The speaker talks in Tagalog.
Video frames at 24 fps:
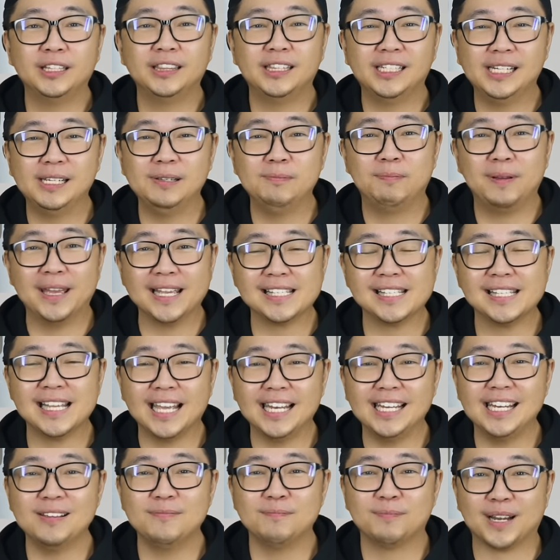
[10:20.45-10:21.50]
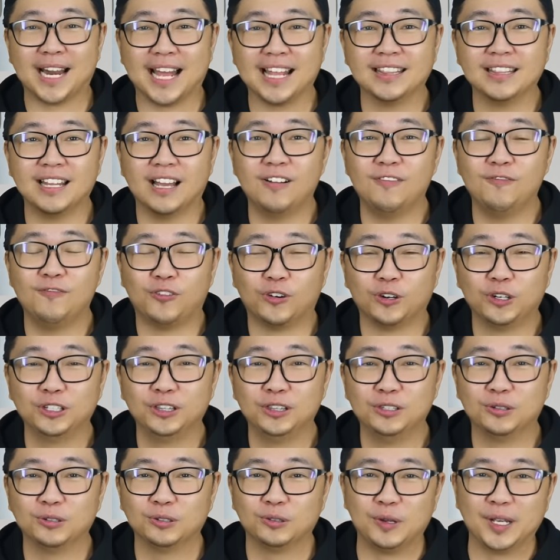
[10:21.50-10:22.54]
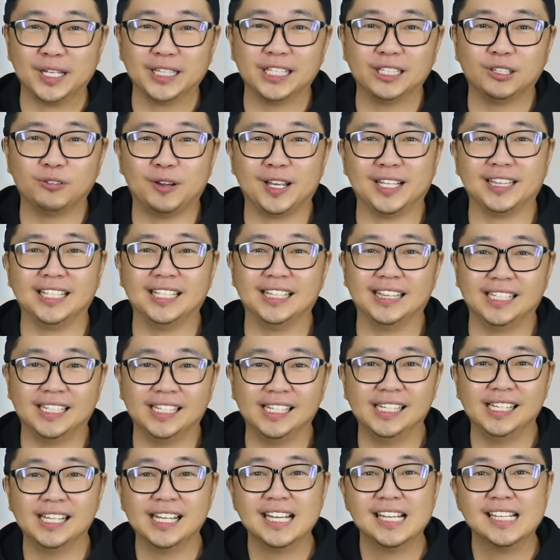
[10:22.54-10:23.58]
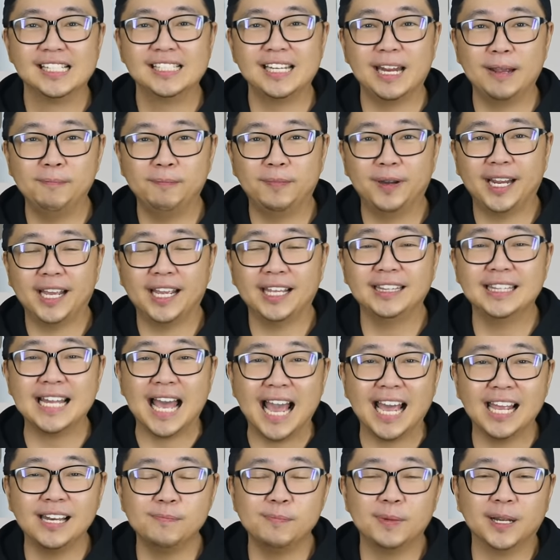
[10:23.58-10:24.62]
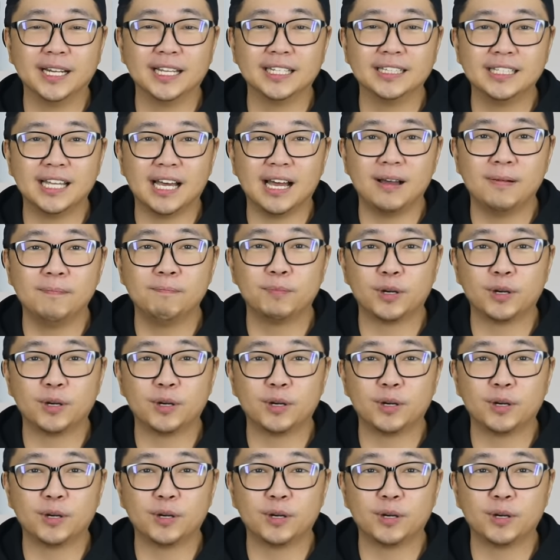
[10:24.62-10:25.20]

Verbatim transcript: 3 best-selling brand ang Ford noong 2023? Siyempre, dahil maganda ang